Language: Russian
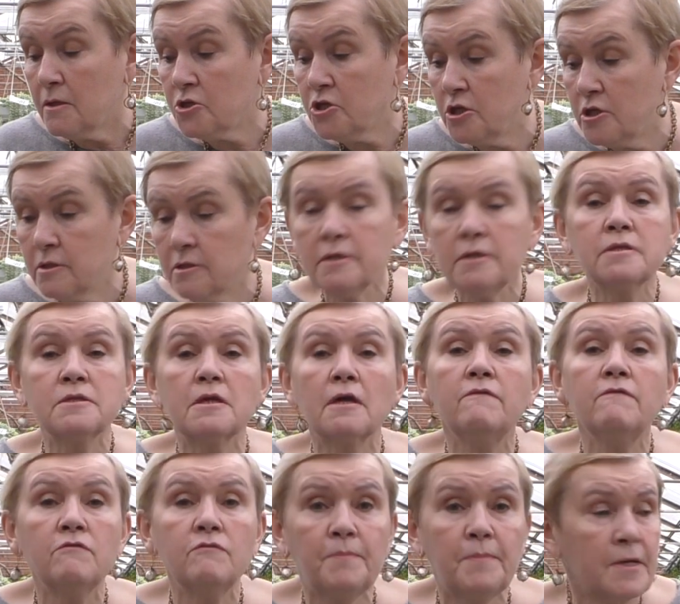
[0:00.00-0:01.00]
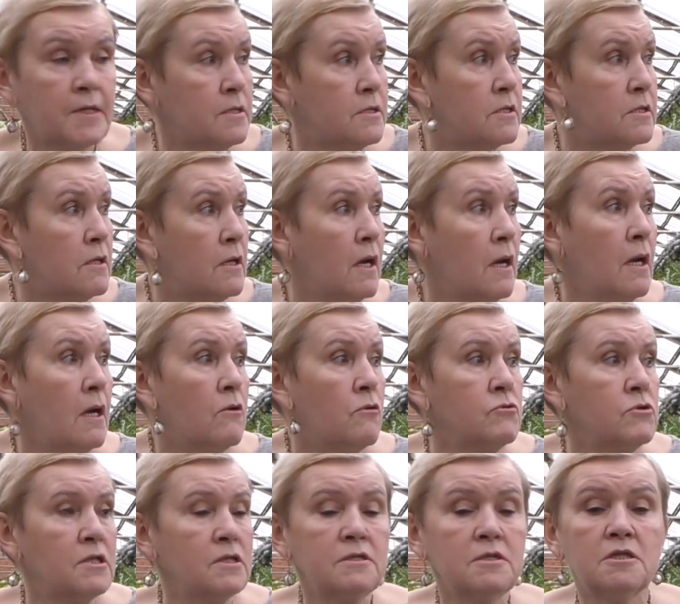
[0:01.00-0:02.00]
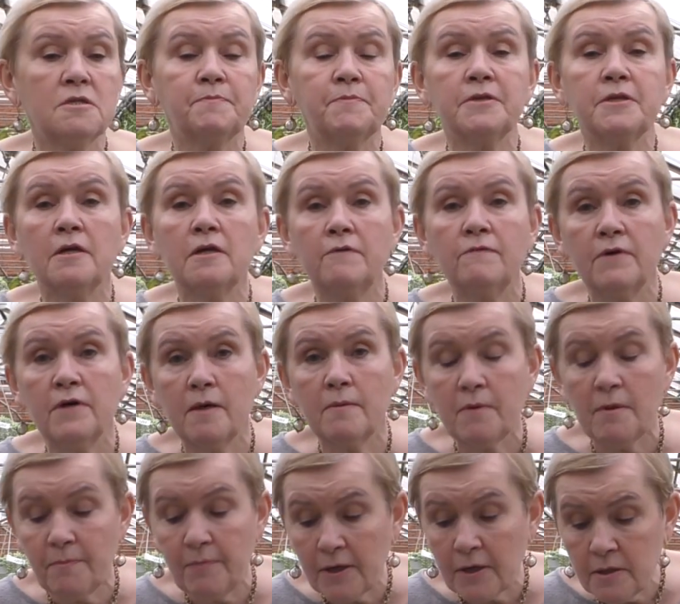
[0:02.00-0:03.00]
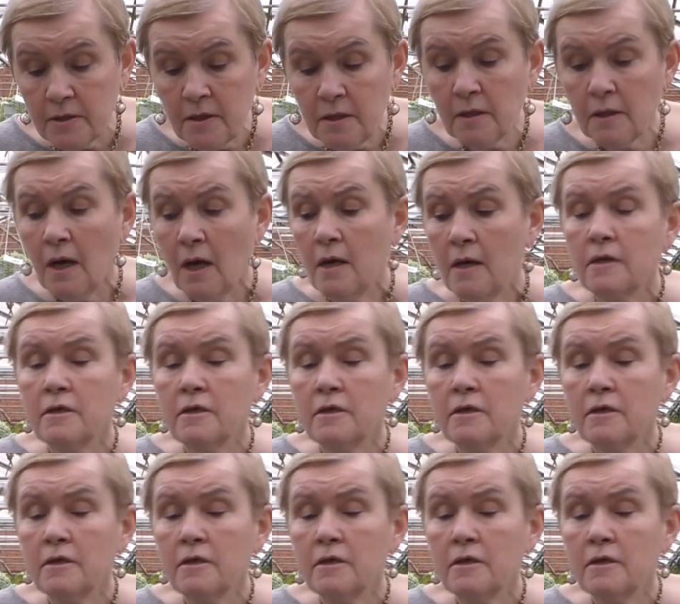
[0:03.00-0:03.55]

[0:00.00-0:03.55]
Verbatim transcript: черенки ставим в парник. У нас есть подогреваемый парник,